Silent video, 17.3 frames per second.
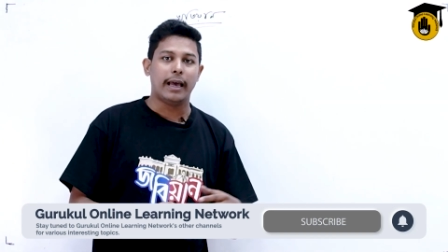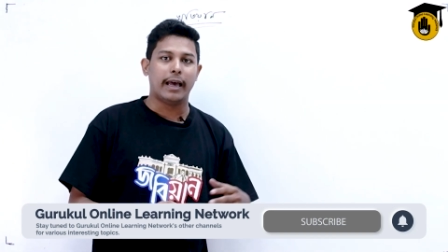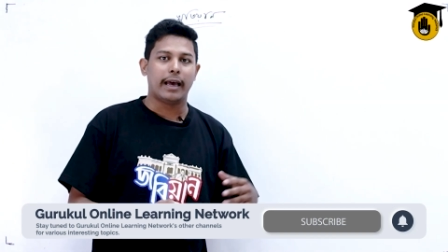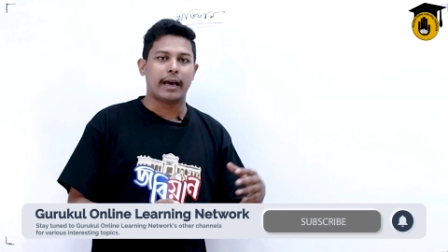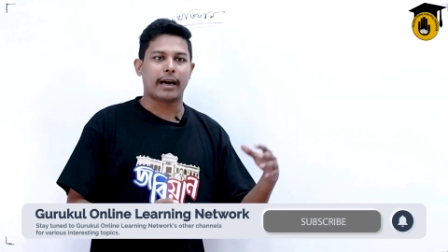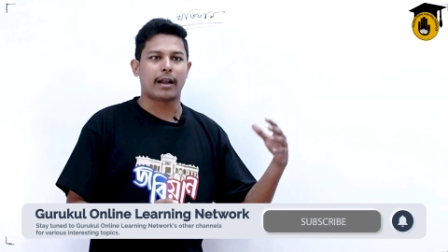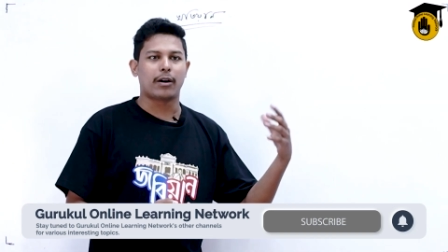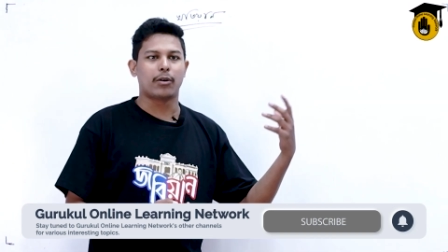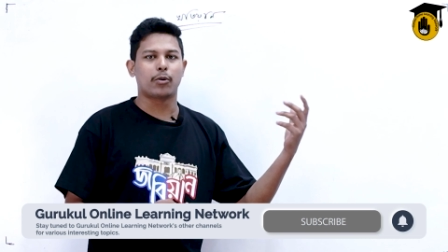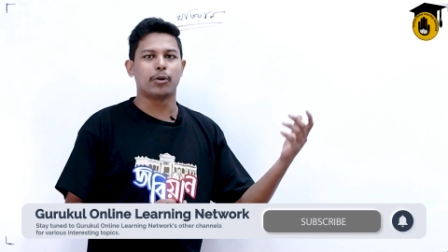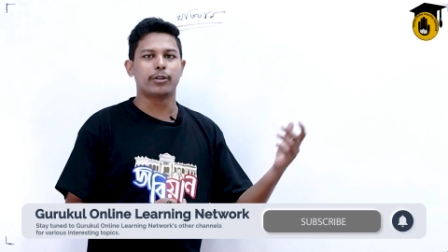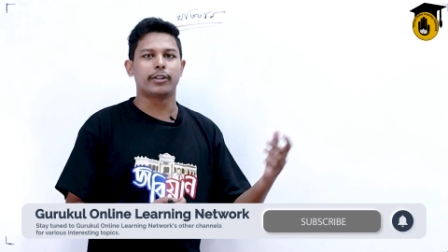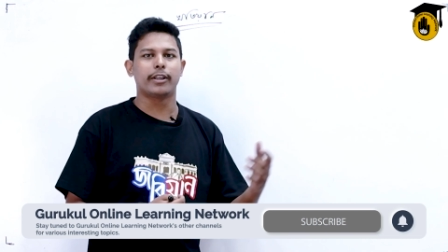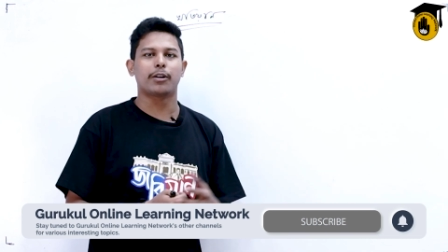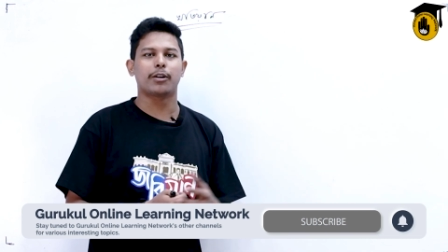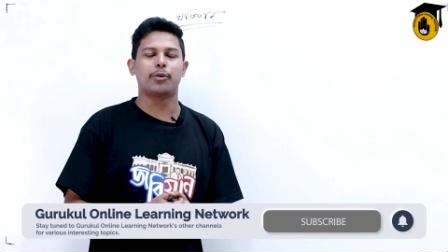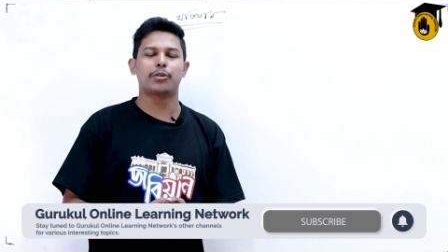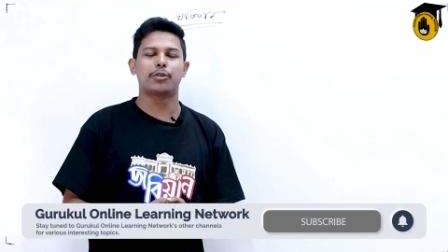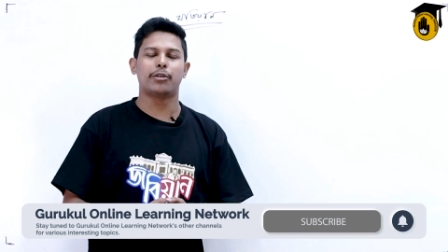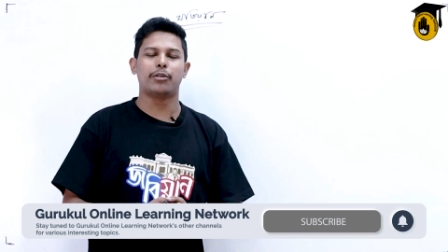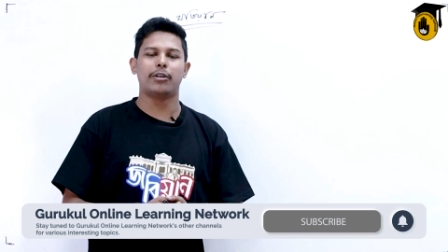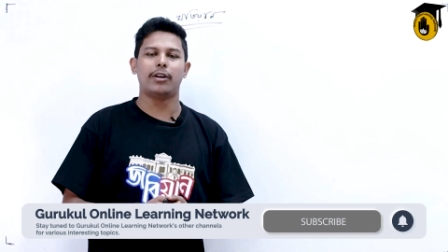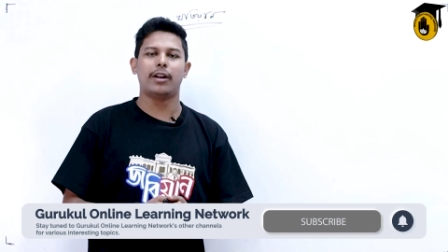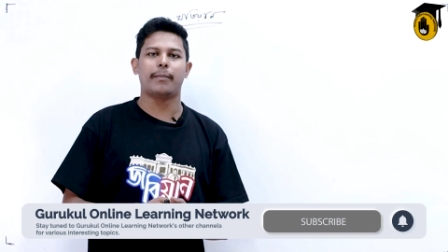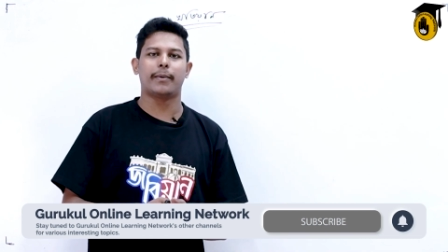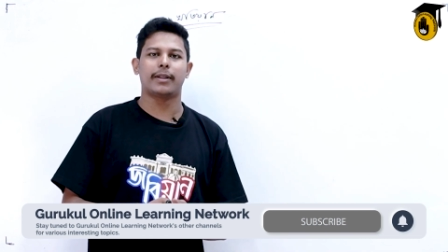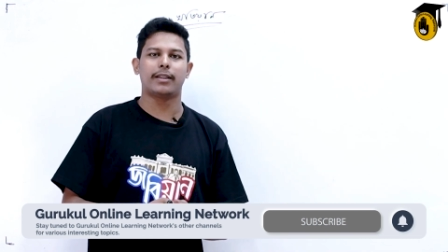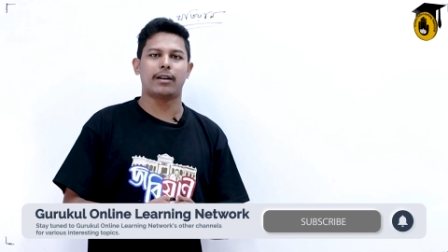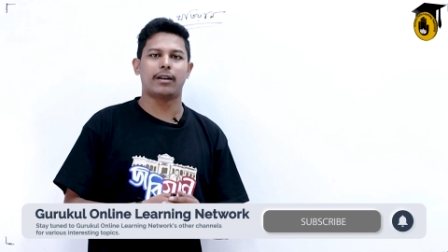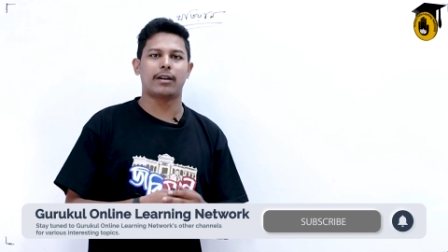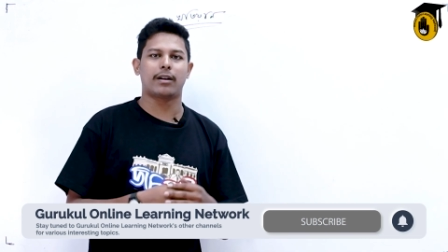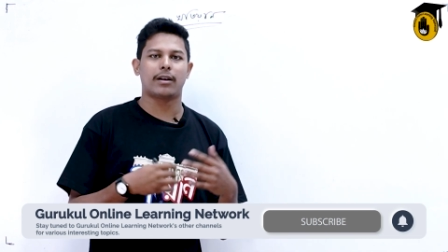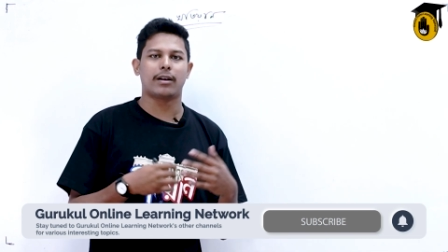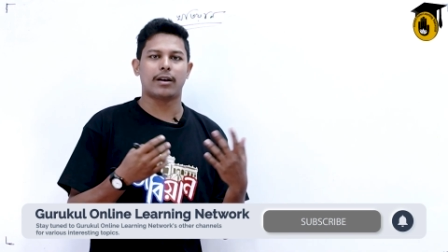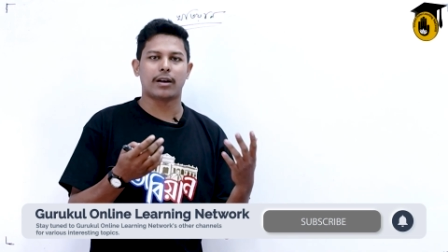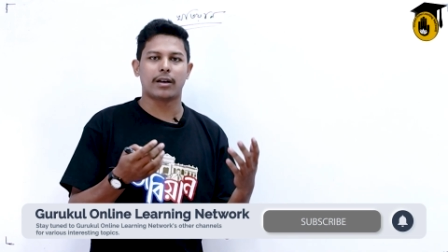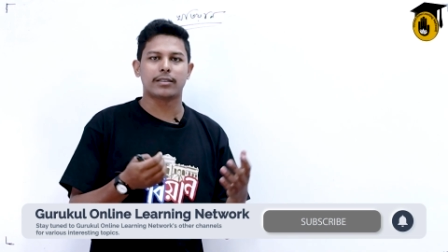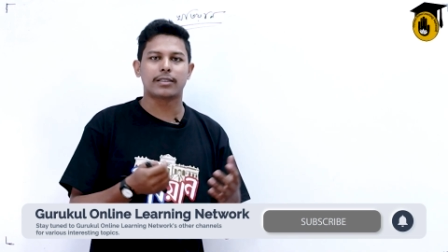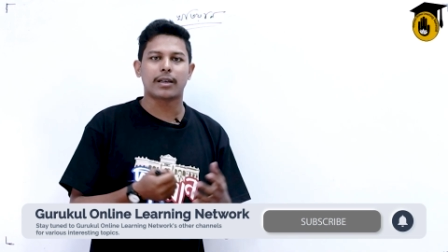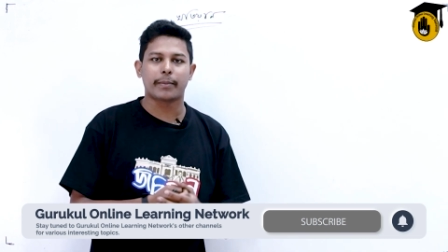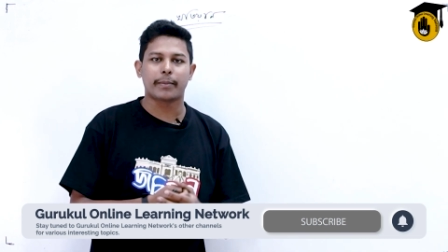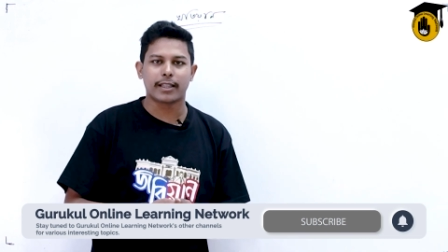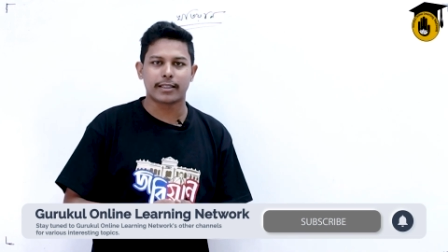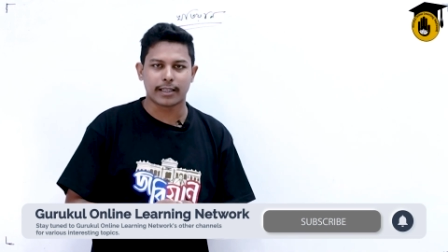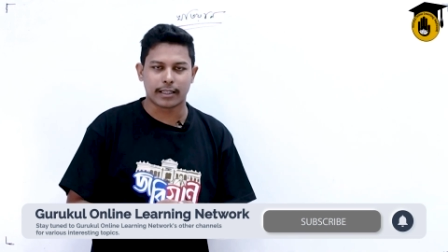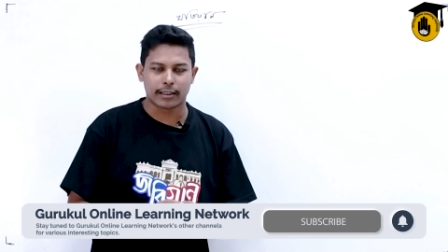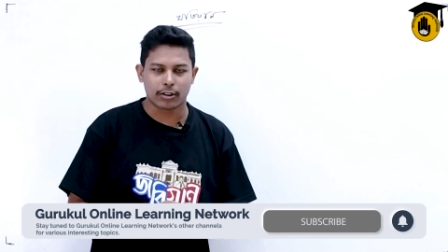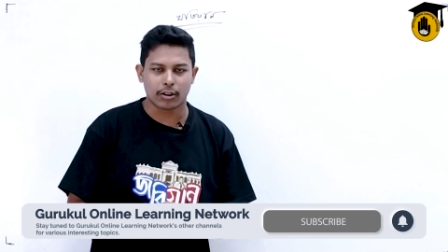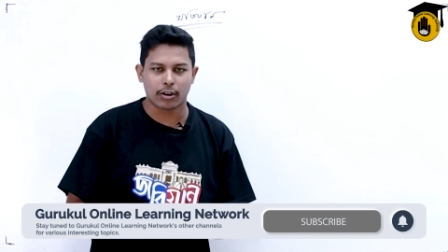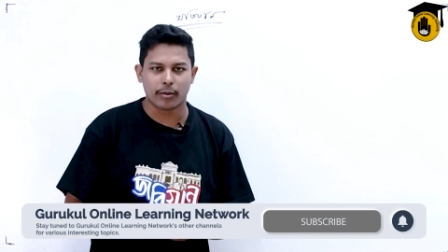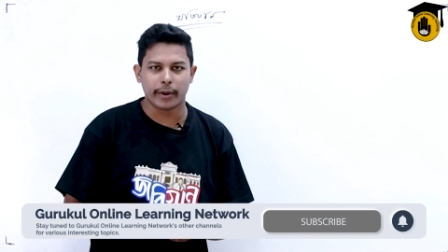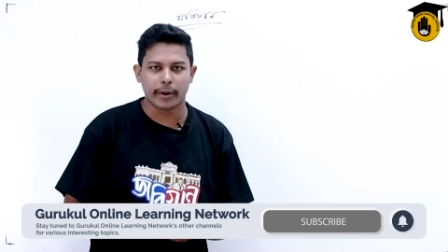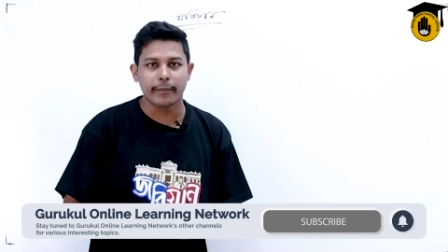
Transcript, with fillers: কারণ খতিয়ান করতে হইলে আমাদের জাবেদা জানতে হবে